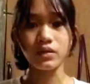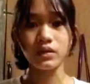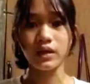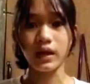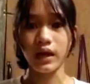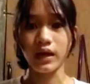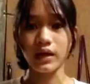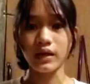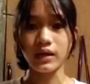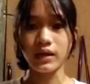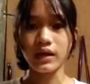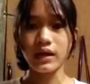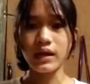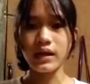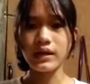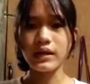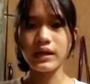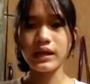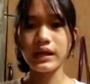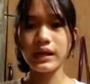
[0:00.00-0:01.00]
ko na.
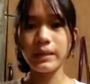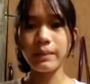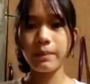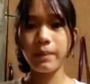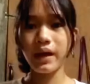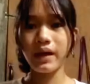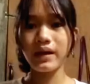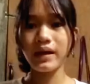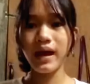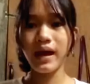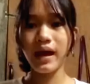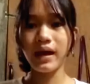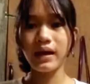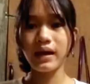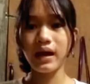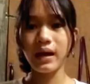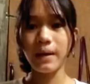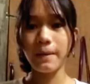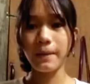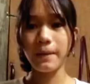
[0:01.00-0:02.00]
Lilipad
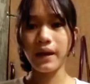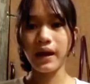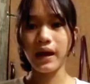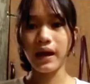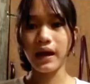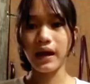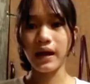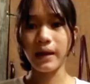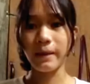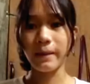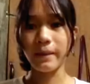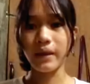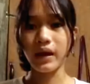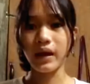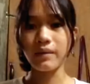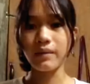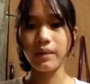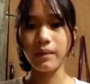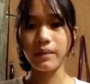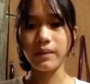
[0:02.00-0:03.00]
hanggang pangarap
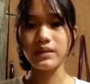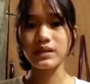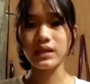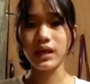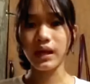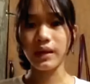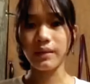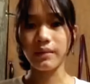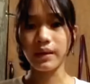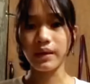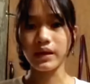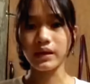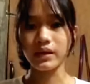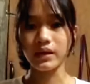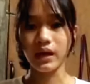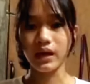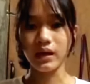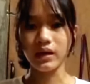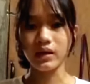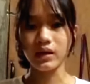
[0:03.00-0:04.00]
ay mapasakamay
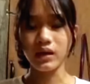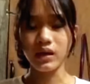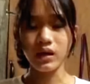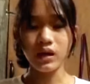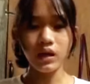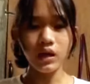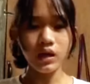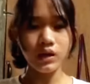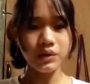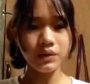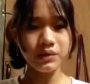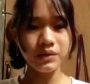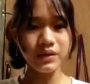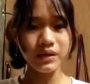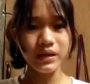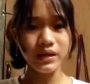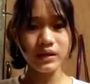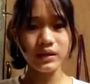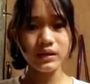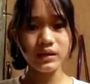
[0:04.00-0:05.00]
na.
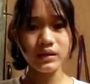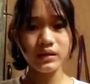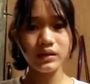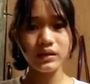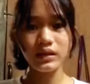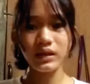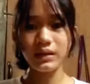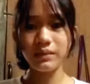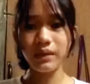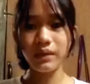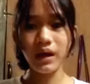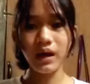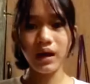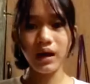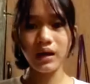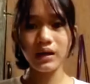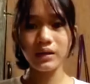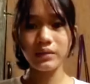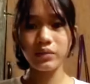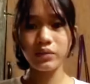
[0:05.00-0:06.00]
Ngunit, di
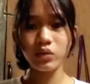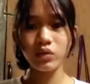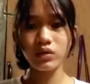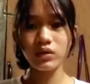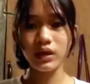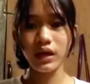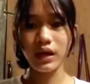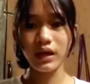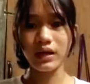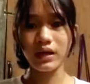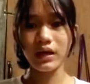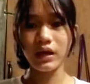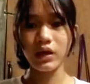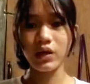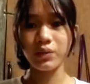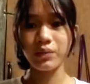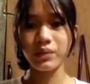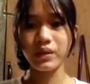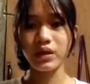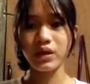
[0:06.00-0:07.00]
makakalimutan na
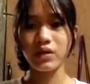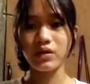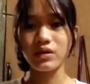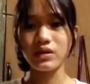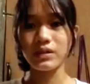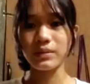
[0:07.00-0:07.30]
lumipad